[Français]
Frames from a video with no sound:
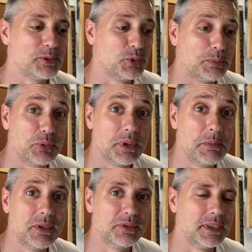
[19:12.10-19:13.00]
toujours pourri,
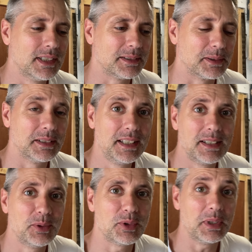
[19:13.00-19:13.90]
mais au final, euh, dès
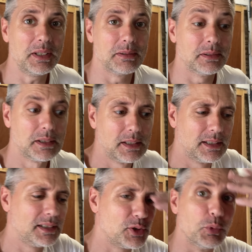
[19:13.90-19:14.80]
qu'il y a du soleil, euh,
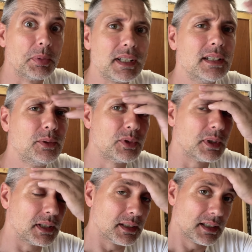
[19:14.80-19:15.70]
je me plains qu'il y ait du
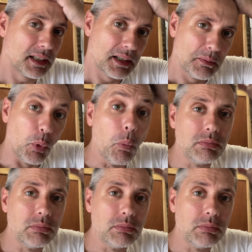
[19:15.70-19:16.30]
soleil. Bon.